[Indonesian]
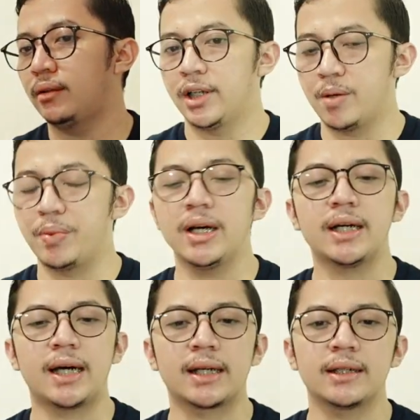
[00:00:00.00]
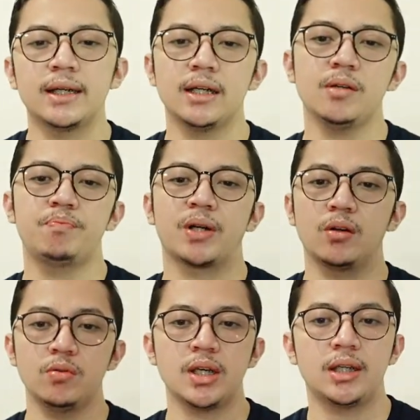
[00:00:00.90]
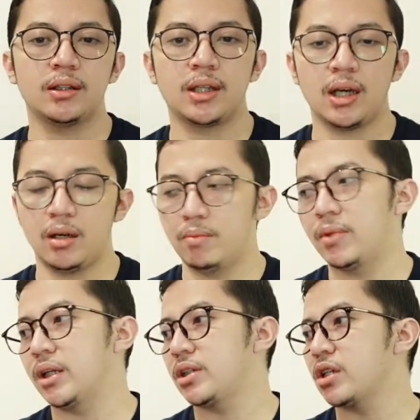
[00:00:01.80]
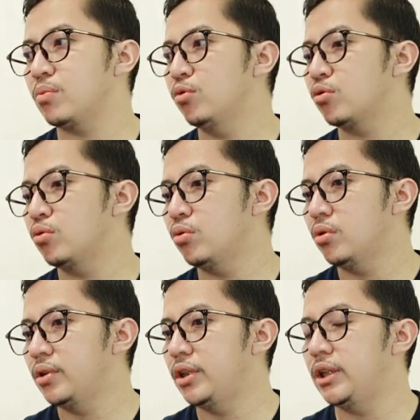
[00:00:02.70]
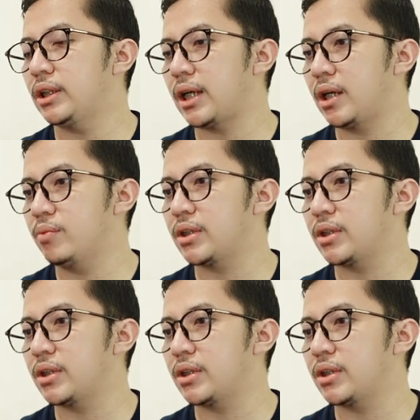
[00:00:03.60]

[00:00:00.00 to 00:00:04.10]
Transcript: Kenapa? Karena perlunya kita mengecas buku digital.